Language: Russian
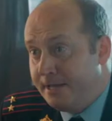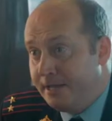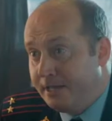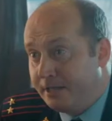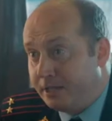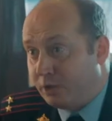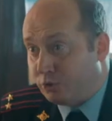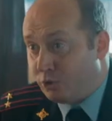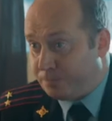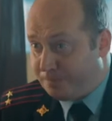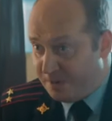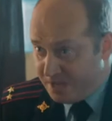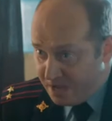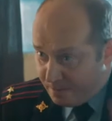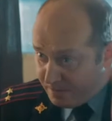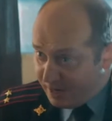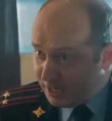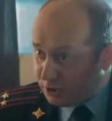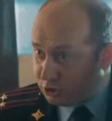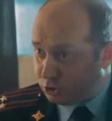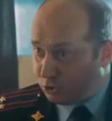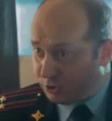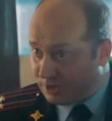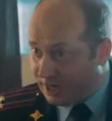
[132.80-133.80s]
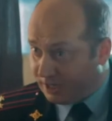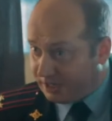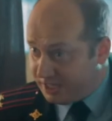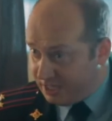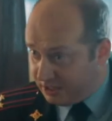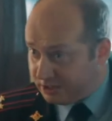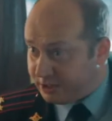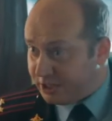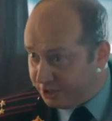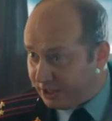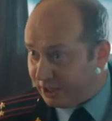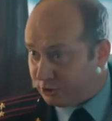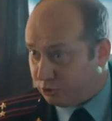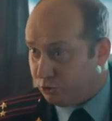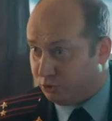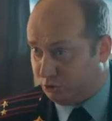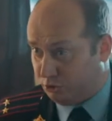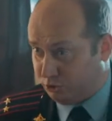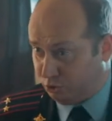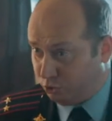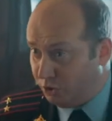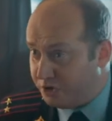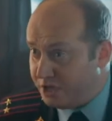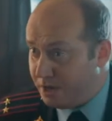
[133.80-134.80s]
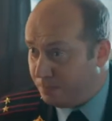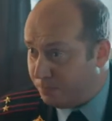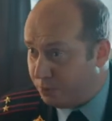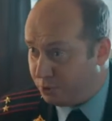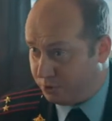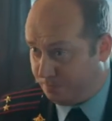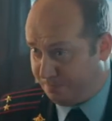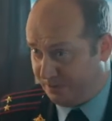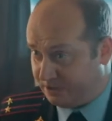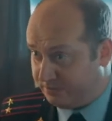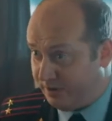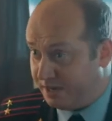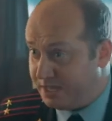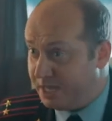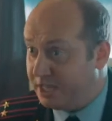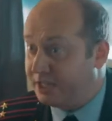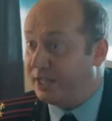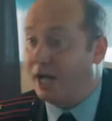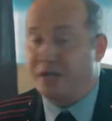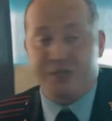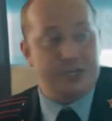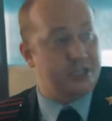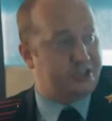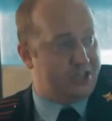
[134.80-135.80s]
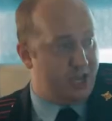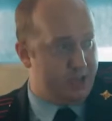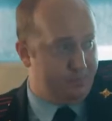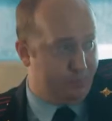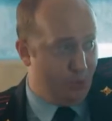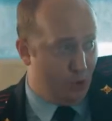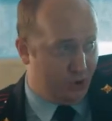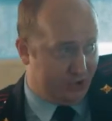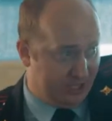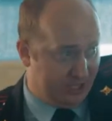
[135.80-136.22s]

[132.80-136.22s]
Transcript: Ты хоть понимаешь, дурак, если сейчас хоть кто-нибудь позвонит, а не дай бог,